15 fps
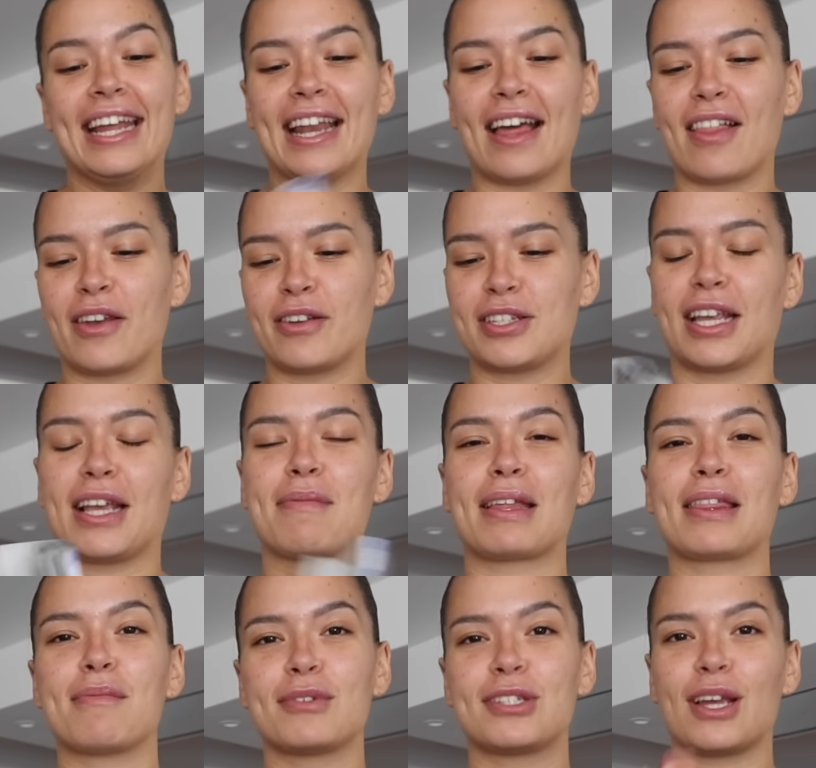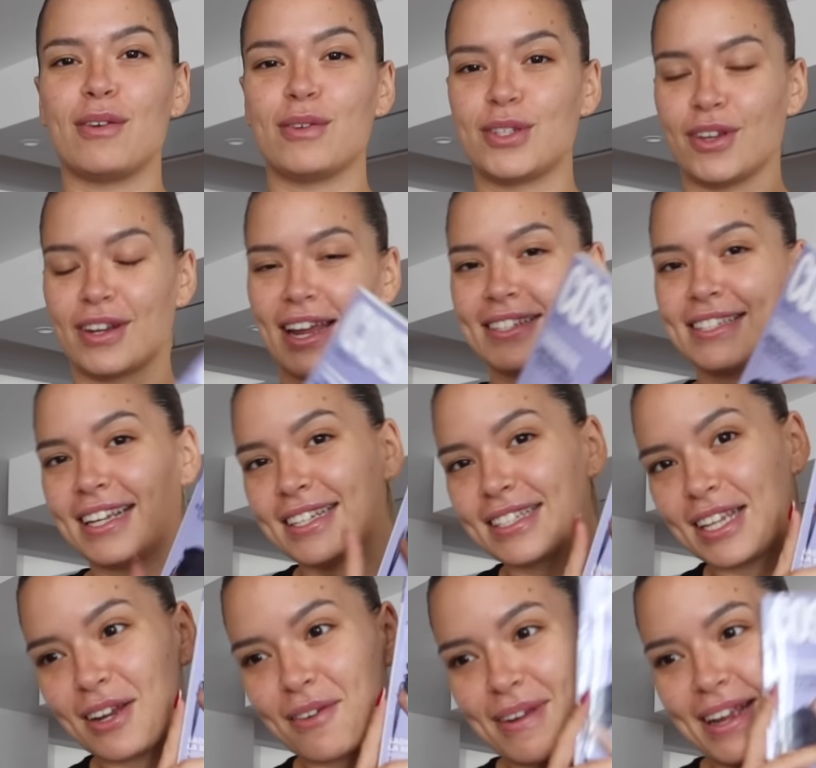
Y nada, no sé, que me hace mucha ilusión, así que si lo